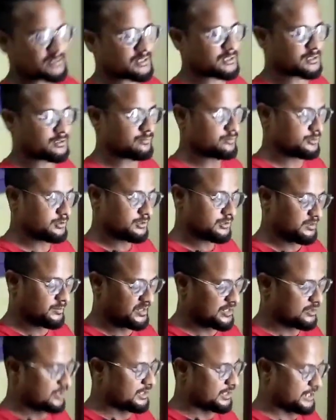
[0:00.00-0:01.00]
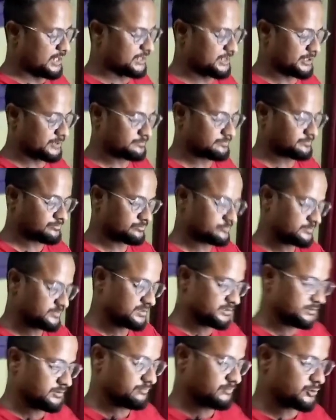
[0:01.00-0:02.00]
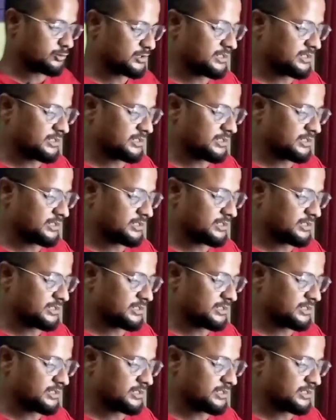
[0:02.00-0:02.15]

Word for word: रिसेट कर रहा मैं बना ले आया था पर